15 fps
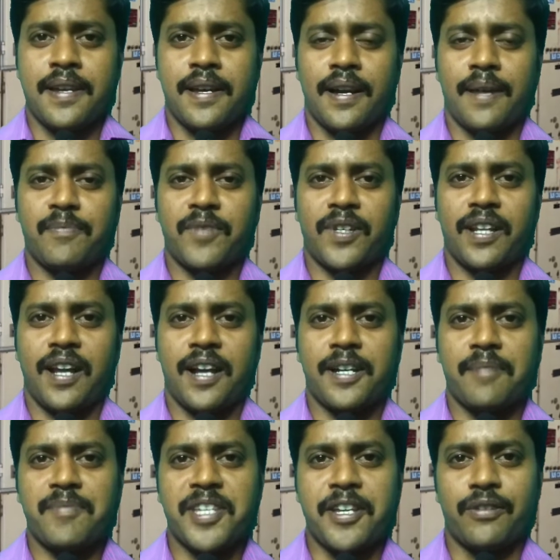আপনারা
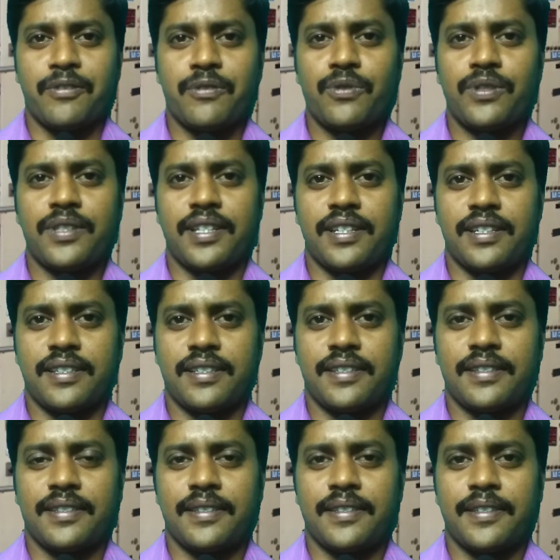আগামী একুশ দিন
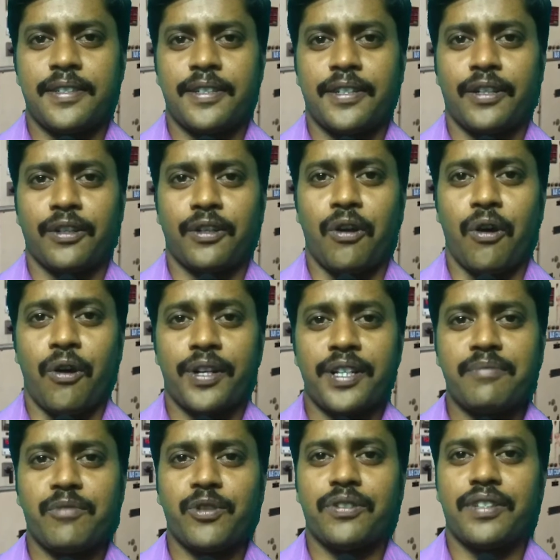ঘরের
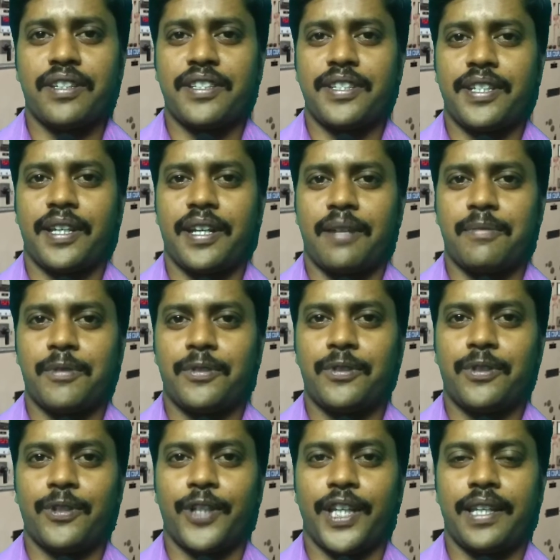মধ্যে নিজেকে আবদ্ধ
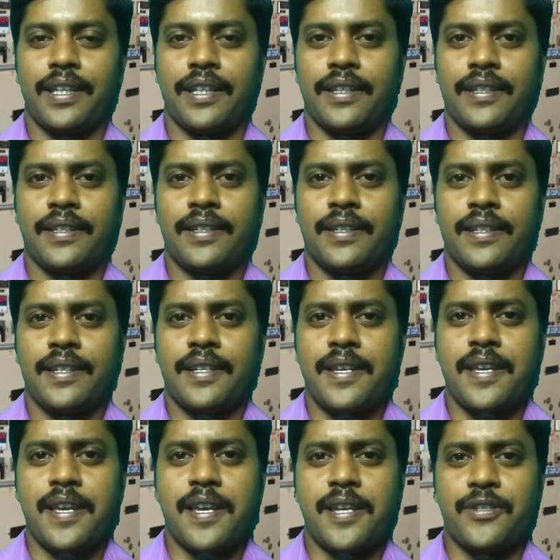রেখে
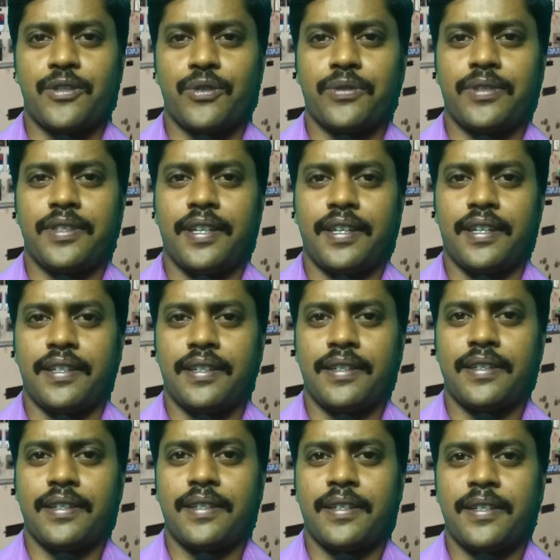এই যুদ্ধে
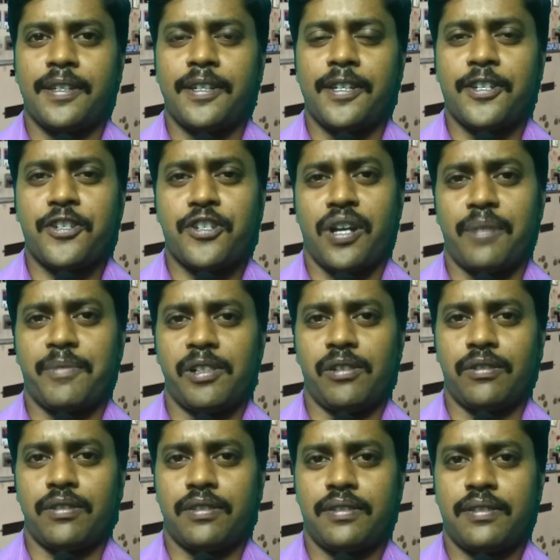সামিল হন